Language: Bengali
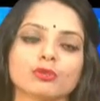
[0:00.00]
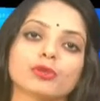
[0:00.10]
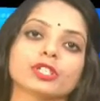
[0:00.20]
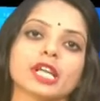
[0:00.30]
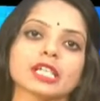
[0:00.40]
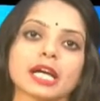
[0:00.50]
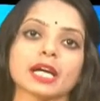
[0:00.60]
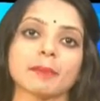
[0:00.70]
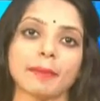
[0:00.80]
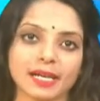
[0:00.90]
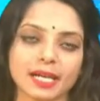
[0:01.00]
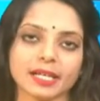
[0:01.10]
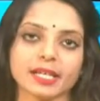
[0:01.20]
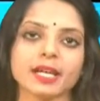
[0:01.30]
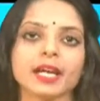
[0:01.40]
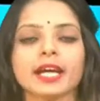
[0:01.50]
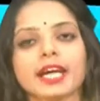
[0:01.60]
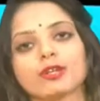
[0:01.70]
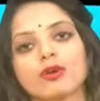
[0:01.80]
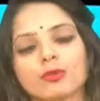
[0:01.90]
উপজেলা শাখার ব্যানারে
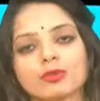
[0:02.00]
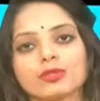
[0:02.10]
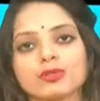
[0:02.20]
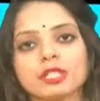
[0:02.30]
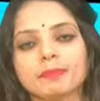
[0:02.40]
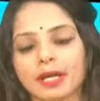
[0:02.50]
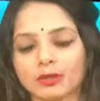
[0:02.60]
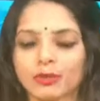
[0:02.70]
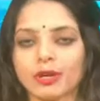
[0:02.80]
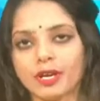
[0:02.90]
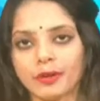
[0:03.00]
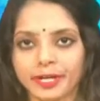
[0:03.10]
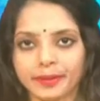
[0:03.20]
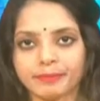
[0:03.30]
এই কর্মসূচি পালন করা হয়